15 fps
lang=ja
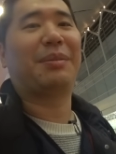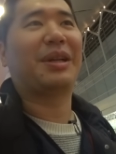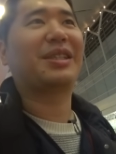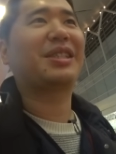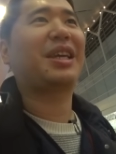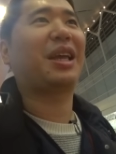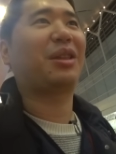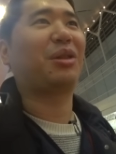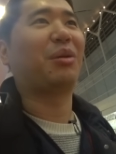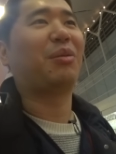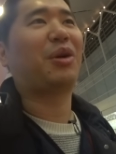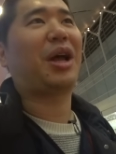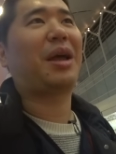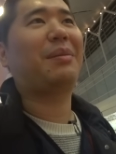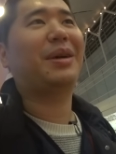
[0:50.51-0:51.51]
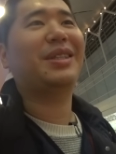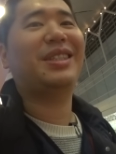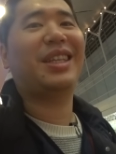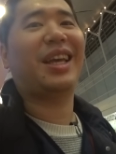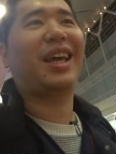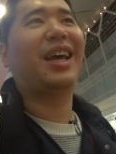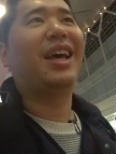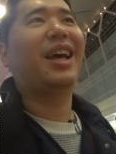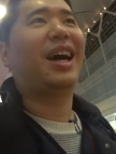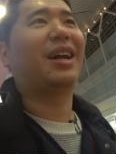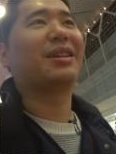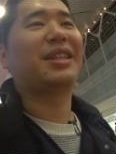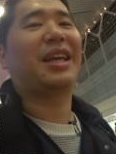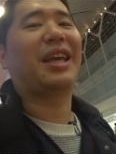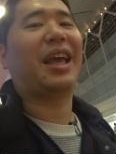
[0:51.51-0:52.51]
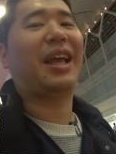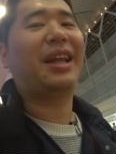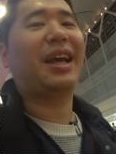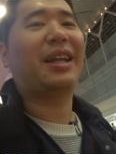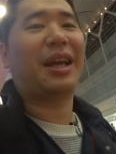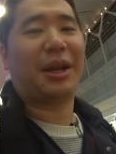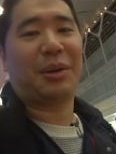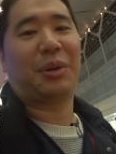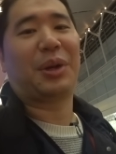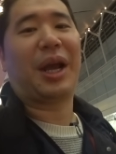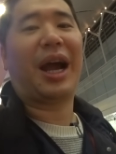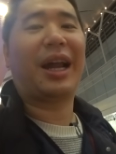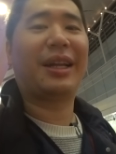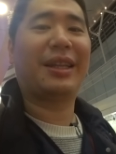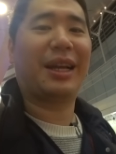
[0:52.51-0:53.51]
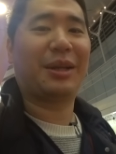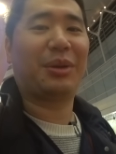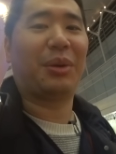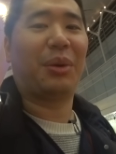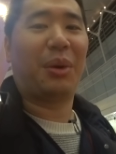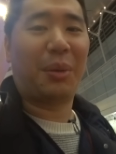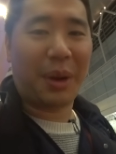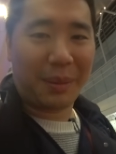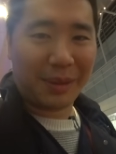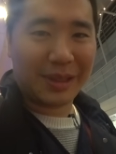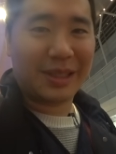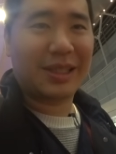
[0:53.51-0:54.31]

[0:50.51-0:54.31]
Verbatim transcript: まあ、チケットをもらいましてあの制限エリア内の方に入りたいと思いま